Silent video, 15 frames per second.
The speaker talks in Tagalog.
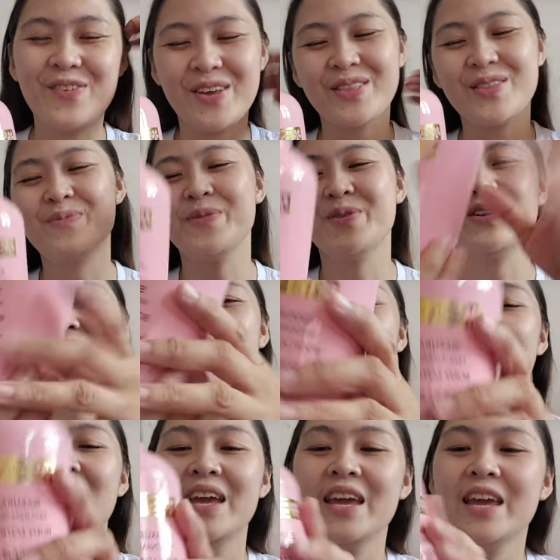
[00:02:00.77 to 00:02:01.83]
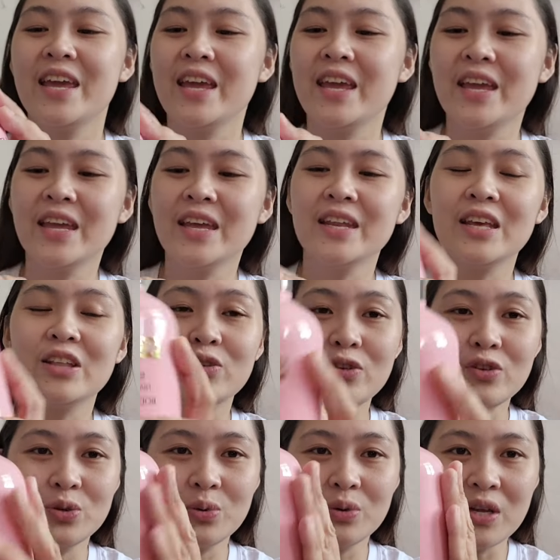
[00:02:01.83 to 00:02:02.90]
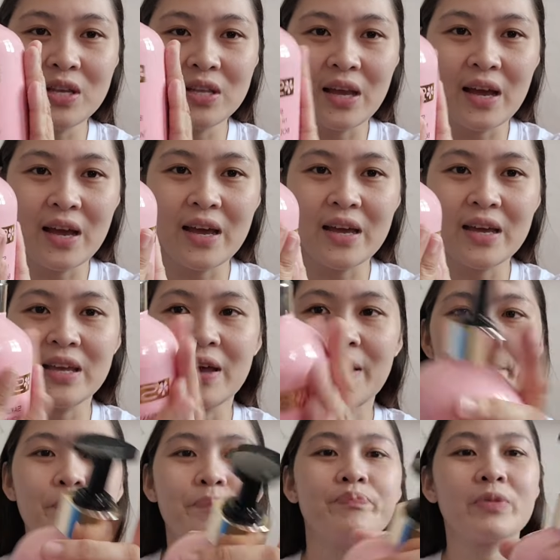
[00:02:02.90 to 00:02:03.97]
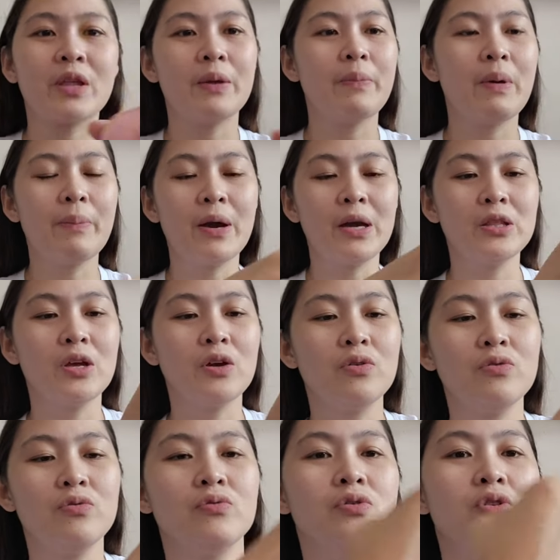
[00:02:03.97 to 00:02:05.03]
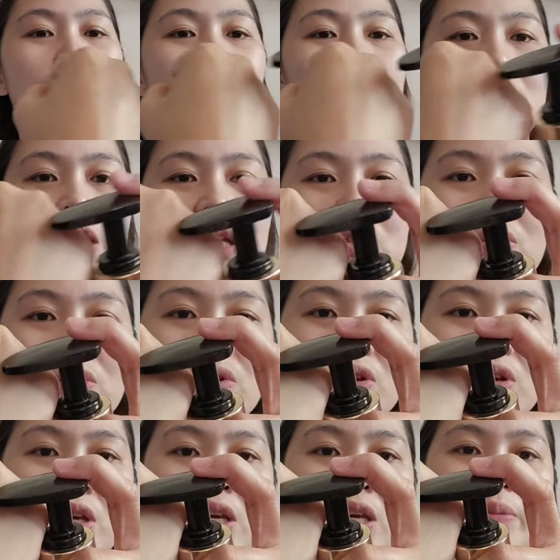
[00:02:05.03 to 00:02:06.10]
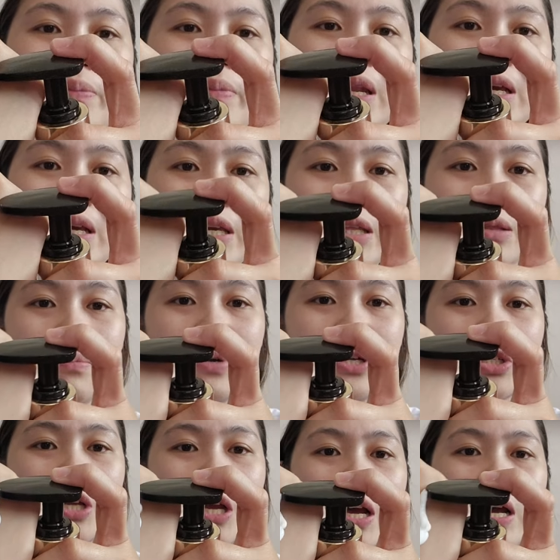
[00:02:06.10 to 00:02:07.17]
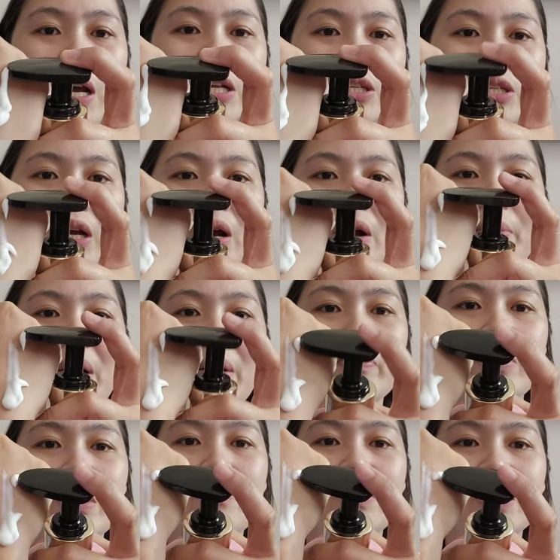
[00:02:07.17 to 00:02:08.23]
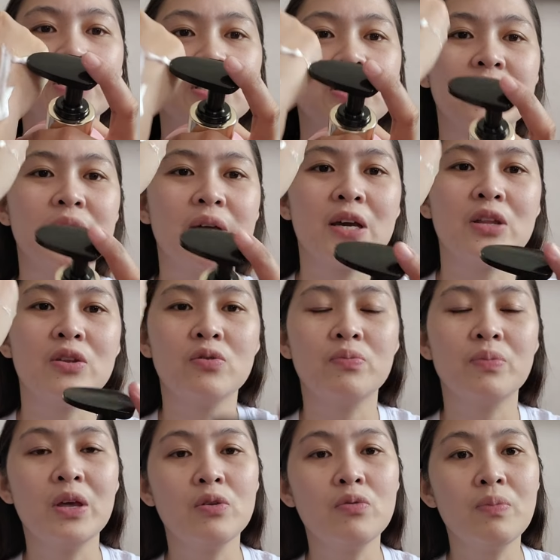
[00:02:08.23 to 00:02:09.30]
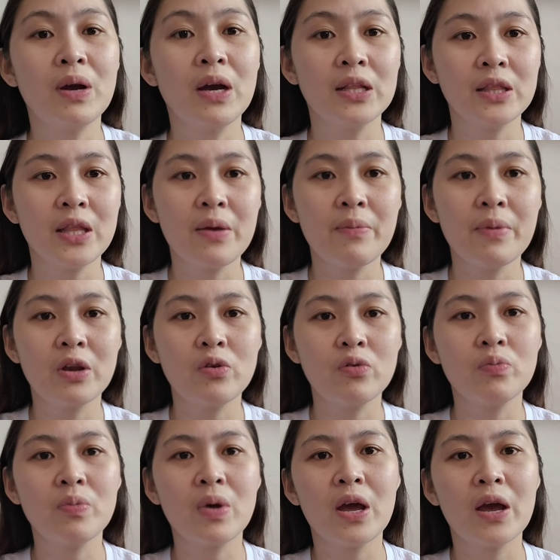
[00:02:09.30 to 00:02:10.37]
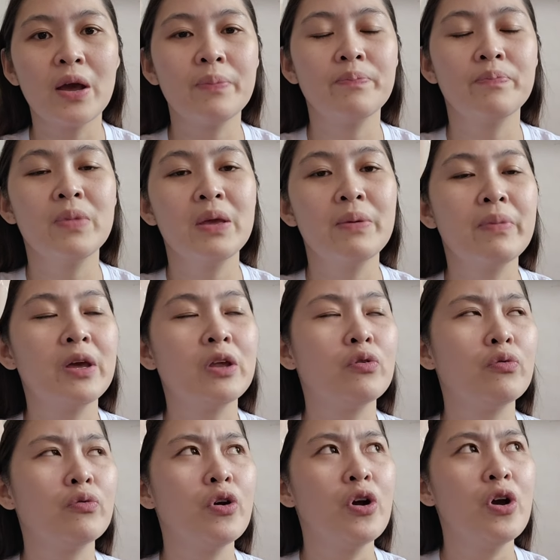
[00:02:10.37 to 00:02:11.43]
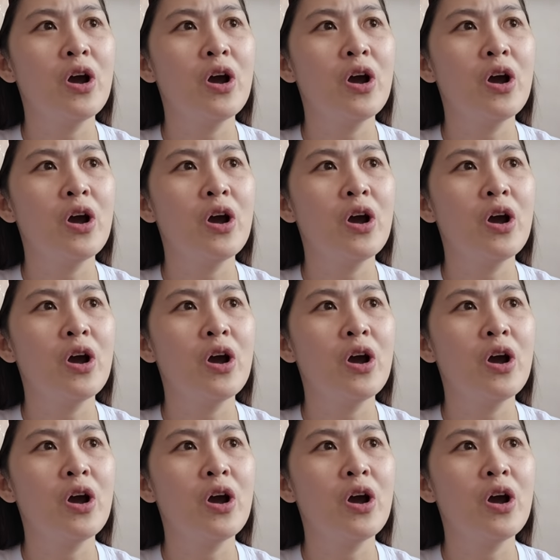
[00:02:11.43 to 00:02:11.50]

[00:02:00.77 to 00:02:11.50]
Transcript: So, ito muna. And ito yung tsura niya. Ayan. Papakita ko yung tsura nito malagkit ba siya, tsaka mahapdi ba siya sa, ano, merong makate, merong mahapde, merong,